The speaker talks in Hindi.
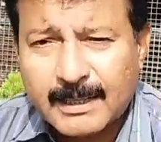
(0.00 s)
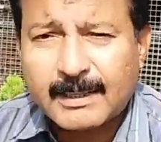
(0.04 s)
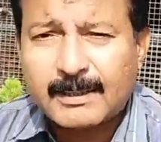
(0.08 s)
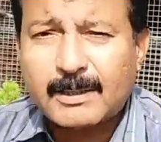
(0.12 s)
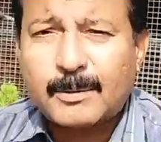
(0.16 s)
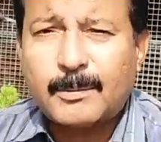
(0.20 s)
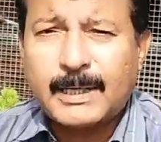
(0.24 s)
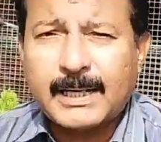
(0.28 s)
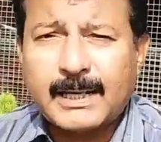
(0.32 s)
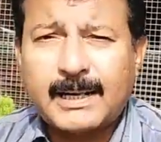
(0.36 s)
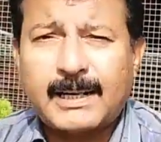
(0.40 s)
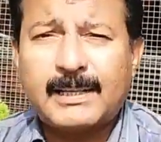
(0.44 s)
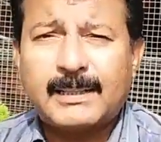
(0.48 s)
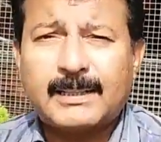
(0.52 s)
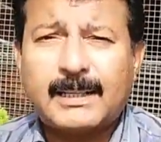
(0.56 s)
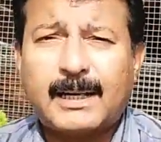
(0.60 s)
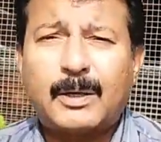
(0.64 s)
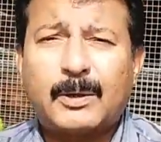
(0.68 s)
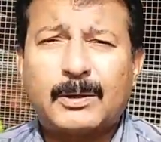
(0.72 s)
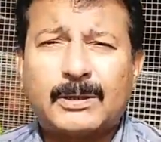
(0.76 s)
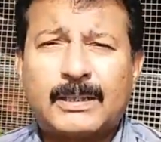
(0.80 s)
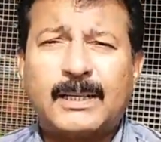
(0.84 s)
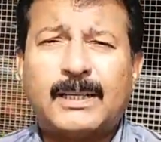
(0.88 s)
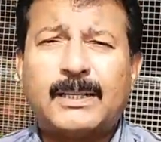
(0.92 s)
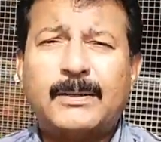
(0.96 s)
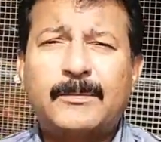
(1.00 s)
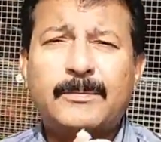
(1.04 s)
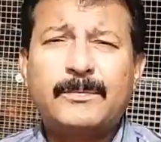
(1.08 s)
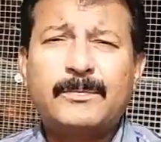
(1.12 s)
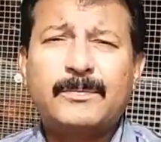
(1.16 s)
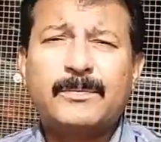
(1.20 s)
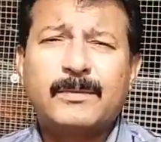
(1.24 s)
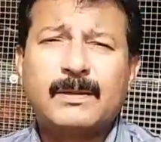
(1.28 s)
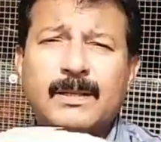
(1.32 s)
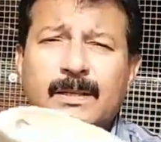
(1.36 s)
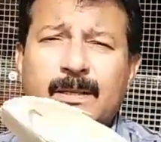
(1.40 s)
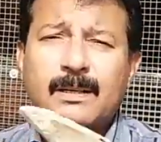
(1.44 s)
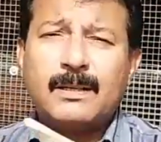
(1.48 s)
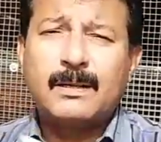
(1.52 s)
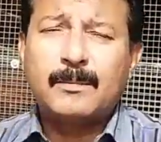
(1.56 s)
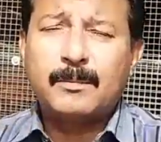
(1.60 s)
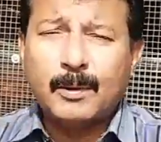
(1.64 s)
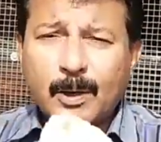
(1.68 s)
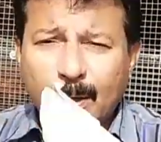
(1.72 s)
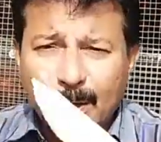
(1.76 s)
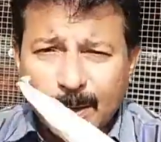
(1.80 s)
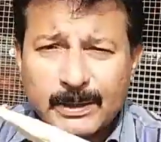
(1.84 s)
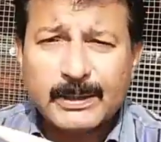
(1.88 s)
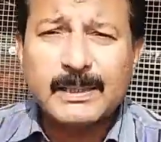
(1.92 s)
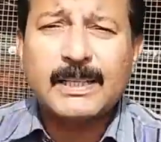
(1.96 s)
करें तो बड़ा हल्का होता है
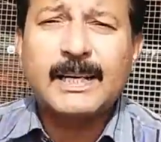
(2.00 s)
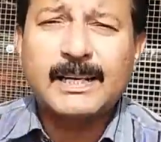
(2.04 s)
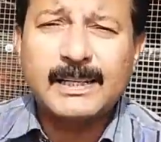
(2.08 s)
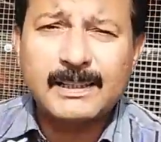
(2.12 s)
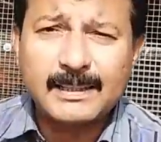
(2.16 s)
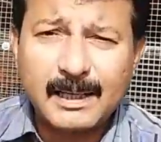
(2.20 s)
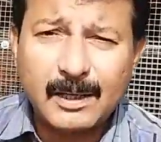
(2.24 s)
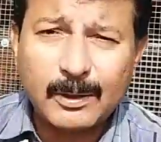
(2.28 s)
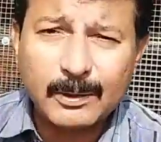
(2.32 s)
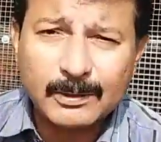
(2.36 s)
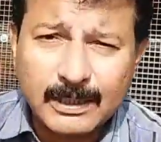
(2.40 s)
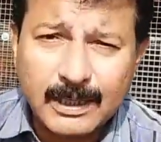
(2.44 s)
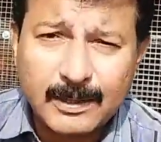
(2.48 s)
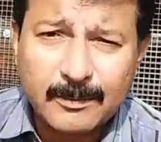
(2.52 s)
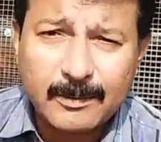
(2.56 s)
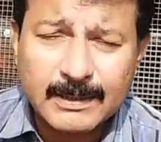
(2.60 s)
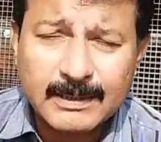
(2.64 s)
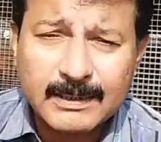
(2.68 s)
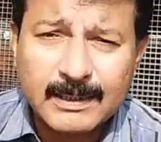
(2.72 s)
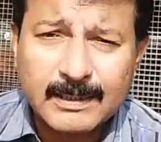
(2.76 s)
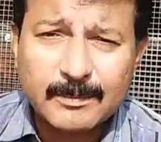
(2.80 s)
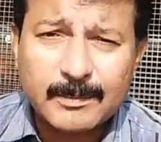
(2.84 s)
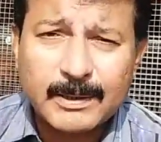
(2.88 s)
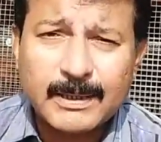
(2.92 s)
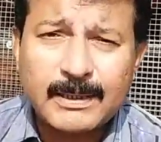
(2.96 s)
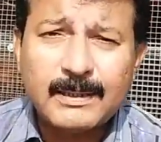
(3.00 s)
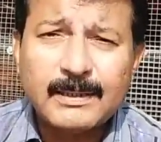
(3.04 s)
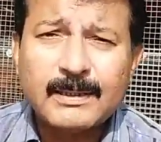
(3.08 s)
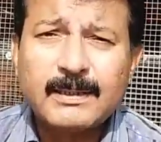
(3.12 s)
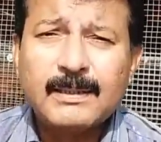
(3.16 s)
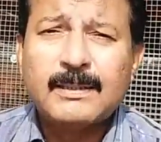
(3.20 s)
बहुत ही हल्का होता है वज़न में